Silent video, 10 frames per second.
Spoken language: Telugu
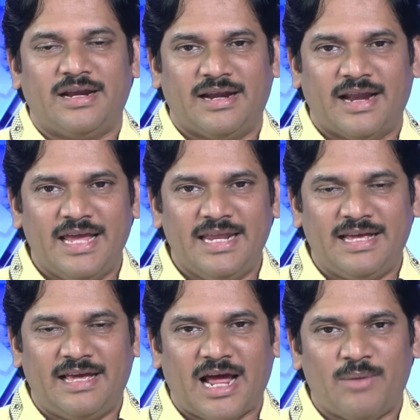నైన్
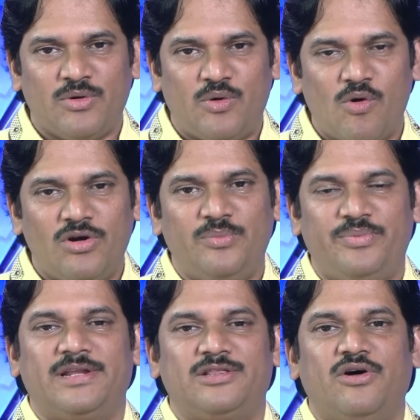గ్రామ్ గోల్డ్
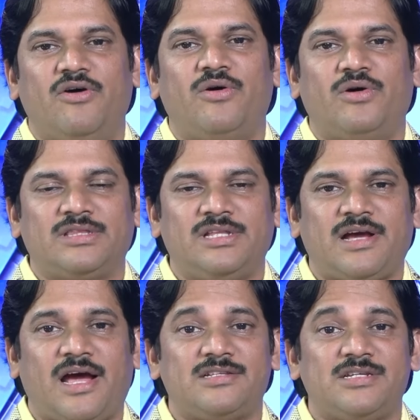పేరుతో కొత్త
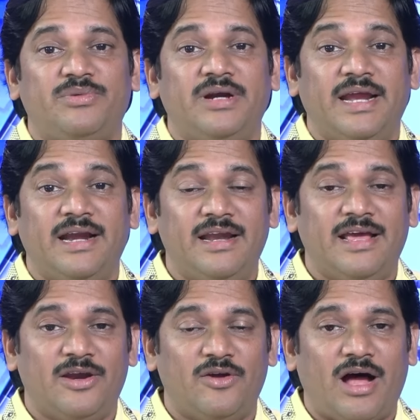కాన్సెప్ట్ని
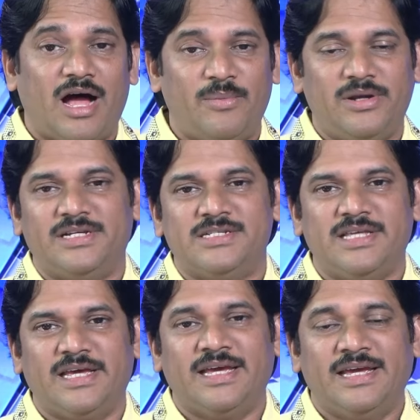ఇండియాలో అమలు
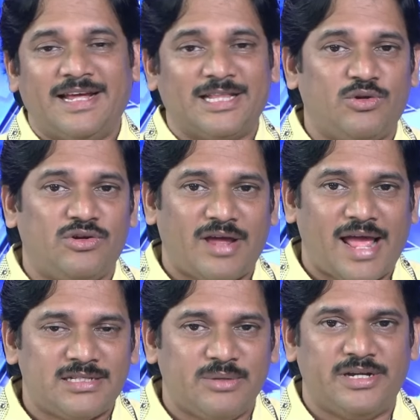చేస్తే ఎంతవరకు
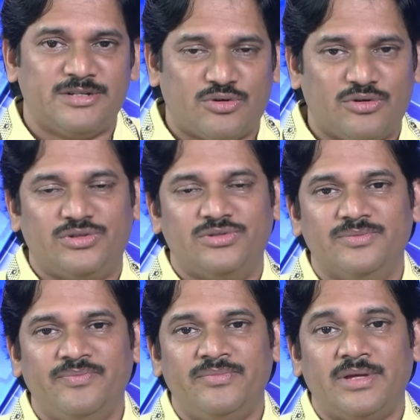యాక్సెప్టెన్స్ ఉండొచ్చు
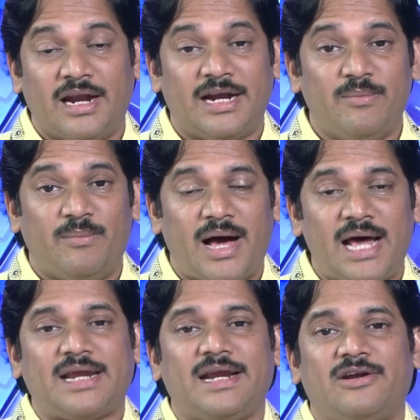అలానే
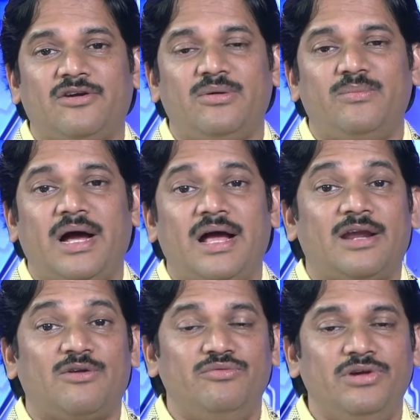మార్కెట్లో
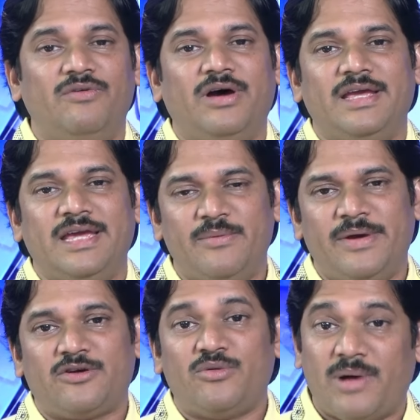బంగారం విలువ ఏ
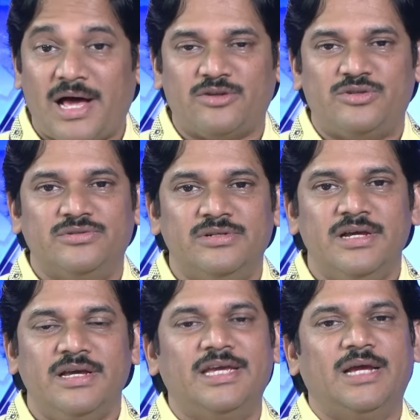మేరకు మారొచ్చు
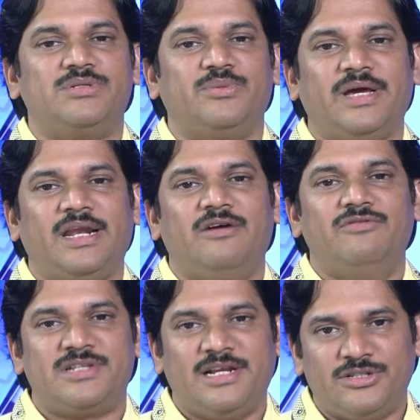ఈ అంశం పైన
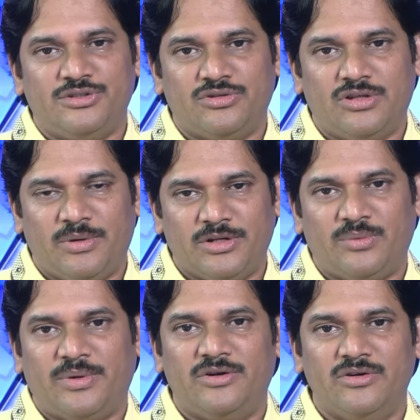విశ్లేషణ చూద్దాం మనతో
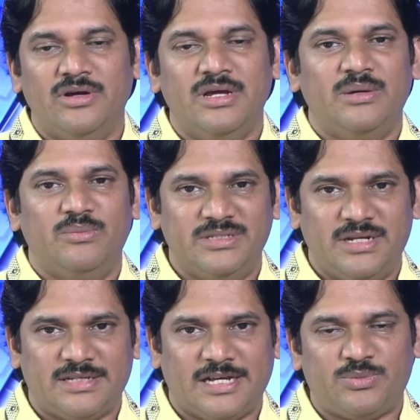పాటు
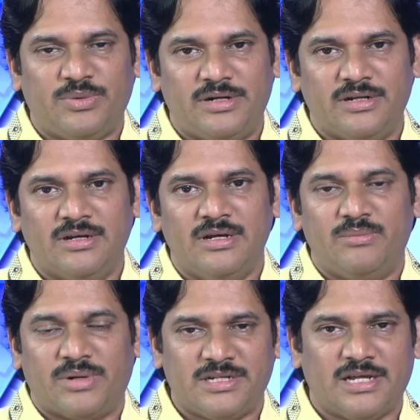బిజినెస్ ఎక్స్పర్ట్
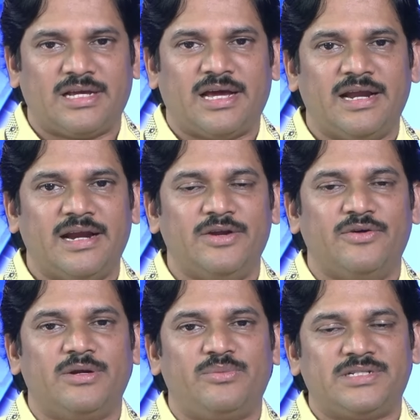ప్రశాంత్ కన్నగంటి
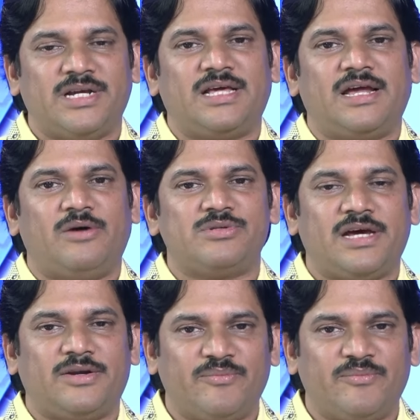ఉన్నారు ప్రశాంత్ గారు నమస్కారం